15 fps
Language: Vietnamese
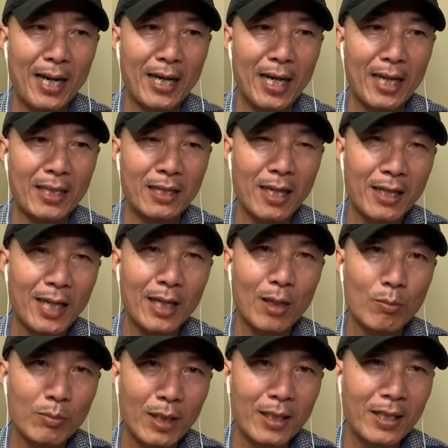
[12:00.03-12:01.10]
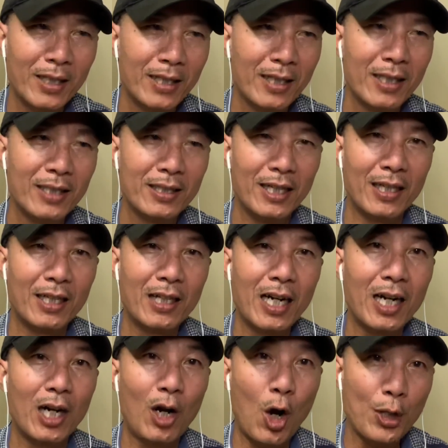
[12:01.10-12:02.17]
là thích hay không thích thì nó
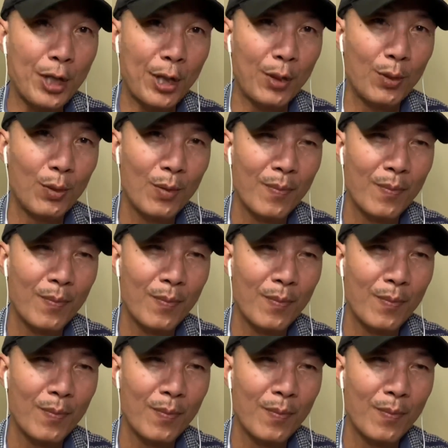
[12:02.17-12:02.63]
rất là khó chịu